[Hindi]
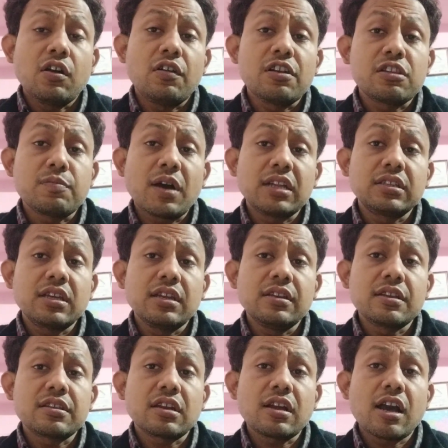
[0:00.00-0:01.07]
और इस बात के
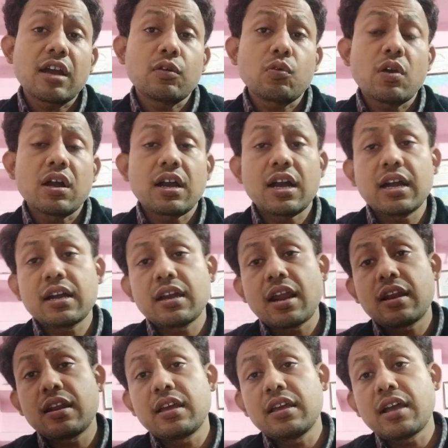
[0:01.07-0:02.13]
लिए सरकार को आगाह
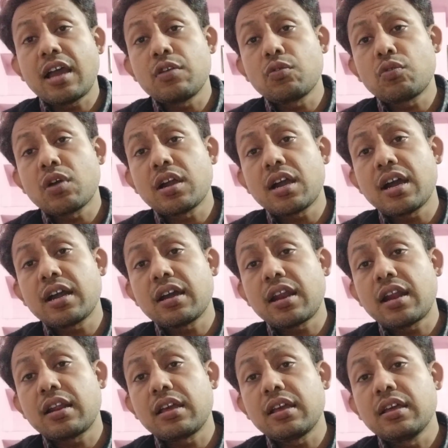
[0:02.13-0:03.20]
करा रहे हैं आयोग को आगाह
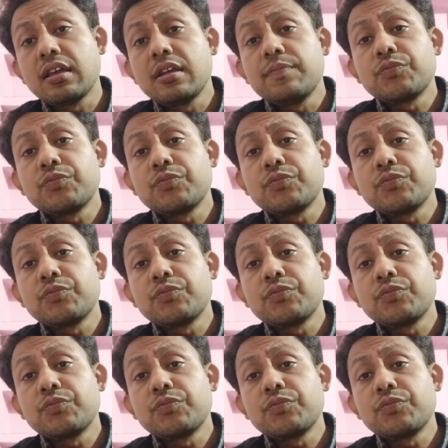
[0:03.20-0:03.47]
करा रहे हैं